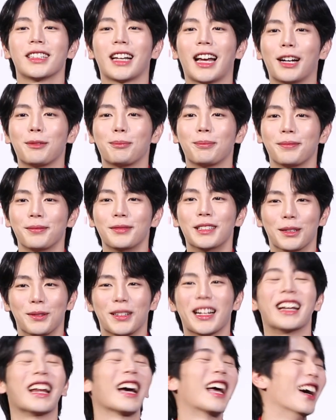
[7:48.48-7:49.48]
ครับ เยอะเห
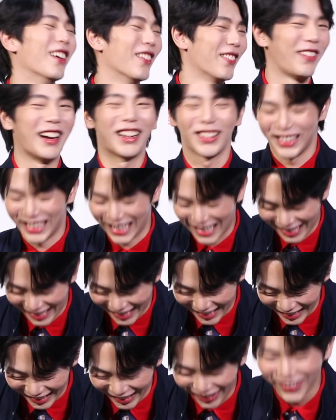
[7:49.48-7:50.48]
มือนกันนะครับ ฝากด้วยนะค
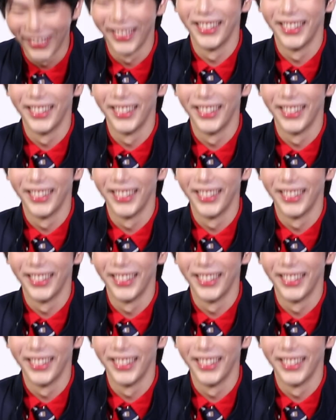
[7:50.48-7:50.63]
รับ